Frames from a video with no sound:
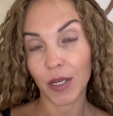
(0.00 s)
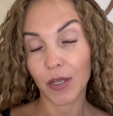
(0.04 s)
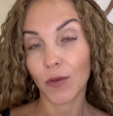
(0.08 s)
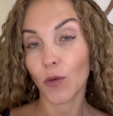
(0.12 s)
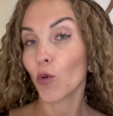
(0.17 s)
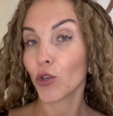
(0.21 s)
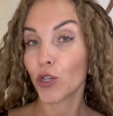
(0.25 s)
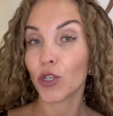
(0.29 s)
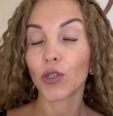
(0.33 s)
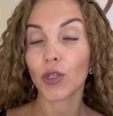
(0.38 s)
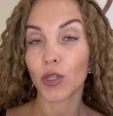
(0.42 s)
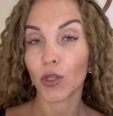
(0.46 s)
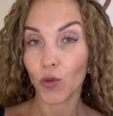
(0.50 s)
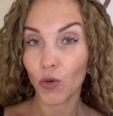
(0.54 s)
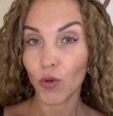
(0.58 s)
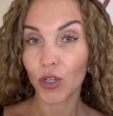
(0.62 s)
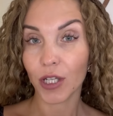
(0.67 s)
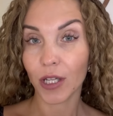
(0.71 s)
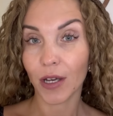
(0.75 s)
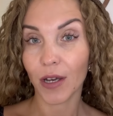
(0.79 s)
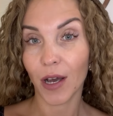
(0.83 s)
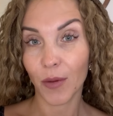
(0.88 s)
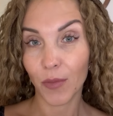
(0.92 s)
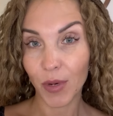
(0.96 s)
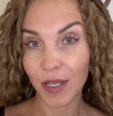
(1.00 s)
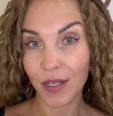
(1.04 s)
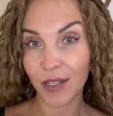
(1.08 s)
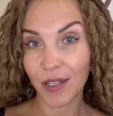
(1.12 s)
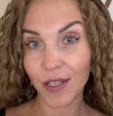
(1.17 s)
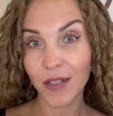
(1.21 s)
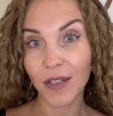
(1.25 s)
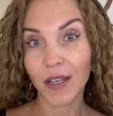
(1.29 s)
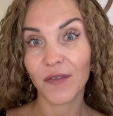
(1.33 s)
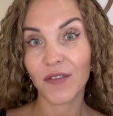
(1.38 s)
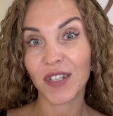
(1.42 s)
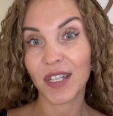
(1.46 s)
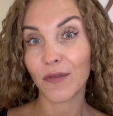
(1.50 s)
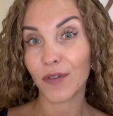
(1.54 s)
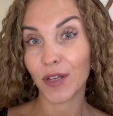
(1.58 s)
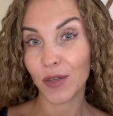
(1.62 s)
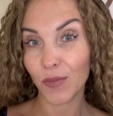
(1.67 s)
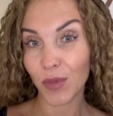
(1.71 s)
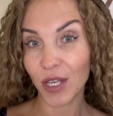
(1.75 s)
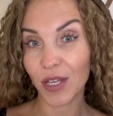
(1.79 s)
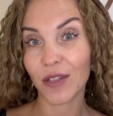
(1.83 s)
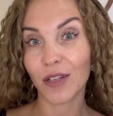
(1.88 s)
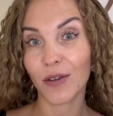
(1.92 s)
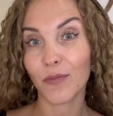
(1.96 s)
очень сложно обойтись в
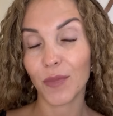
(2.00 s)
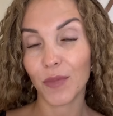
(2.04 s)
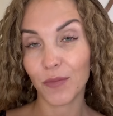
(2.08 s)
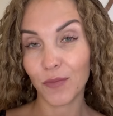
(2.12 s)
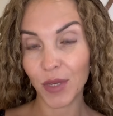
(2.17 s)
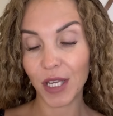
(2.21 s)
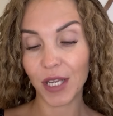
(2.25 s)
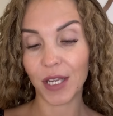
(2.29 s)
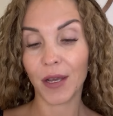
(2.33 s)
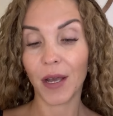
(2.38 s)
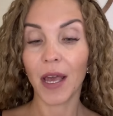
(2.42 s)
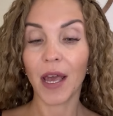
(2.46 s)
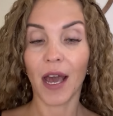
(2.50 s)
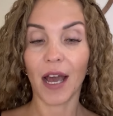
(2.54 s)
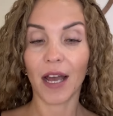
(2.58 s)
современном мире.